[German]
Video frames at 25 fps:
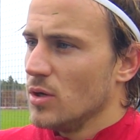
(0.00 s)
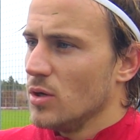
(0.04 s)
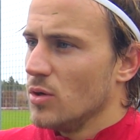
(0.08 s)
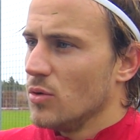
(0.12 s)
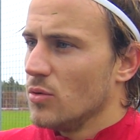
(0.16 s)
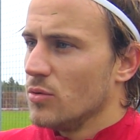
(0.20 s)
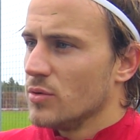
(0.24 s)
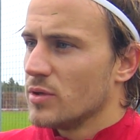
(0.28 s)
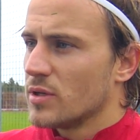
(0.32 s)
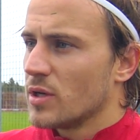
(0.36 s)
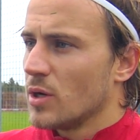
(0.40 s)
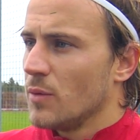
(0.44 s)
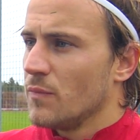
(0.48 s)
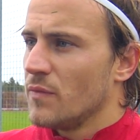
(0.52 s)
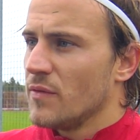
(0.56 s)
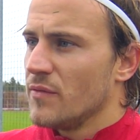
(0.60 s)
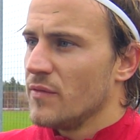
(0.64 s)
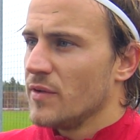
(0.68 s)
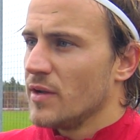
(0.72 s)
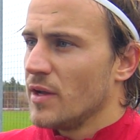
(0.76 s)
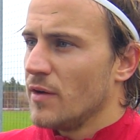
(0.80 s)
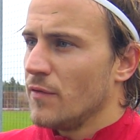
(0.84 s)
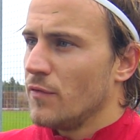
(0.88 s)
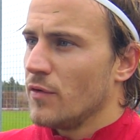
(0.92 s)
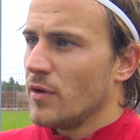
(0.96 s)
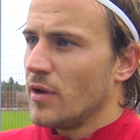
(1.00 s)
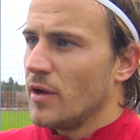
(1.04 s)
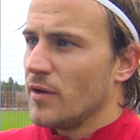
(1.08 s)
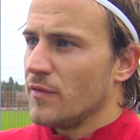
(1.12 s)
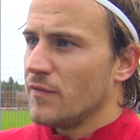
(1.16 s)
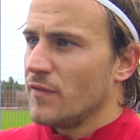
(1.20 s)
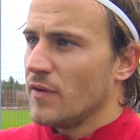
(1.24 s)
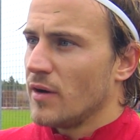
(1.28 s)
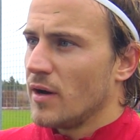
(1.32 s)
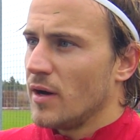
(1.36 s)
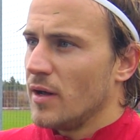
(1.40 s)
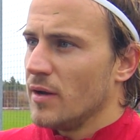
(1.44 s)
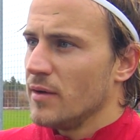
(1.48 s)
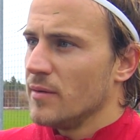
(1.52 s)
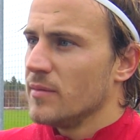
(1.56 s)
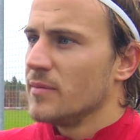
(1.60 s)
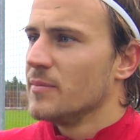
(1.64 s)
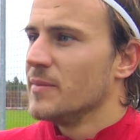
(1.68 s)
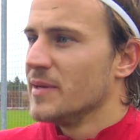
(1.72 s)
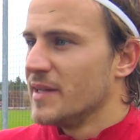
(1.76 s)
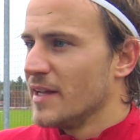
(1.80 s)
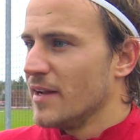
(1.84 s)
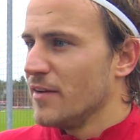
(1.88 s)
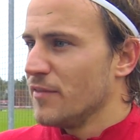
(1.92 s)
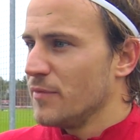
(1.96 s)
Und ich glaube, wenn wir da von Anfang an
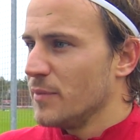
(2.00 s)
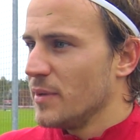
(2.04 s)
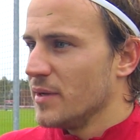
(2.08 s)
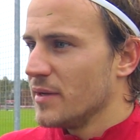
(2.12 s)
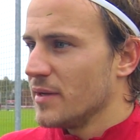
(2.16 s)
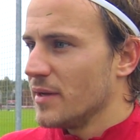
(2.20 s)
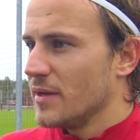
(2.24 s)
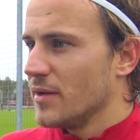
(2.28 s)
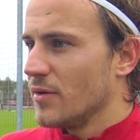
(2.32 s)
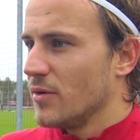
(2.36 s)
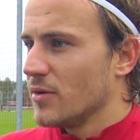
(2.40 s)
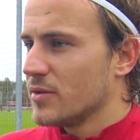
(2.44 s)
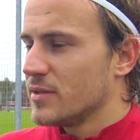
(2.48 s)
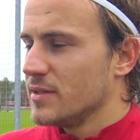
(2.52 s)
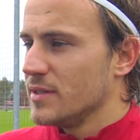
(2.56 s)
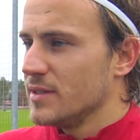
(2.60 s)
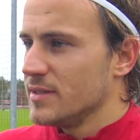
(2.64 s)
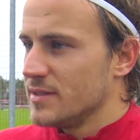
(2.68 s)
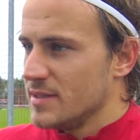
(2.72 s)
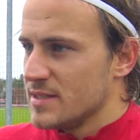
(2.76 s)
mit Elfmann dann auch die,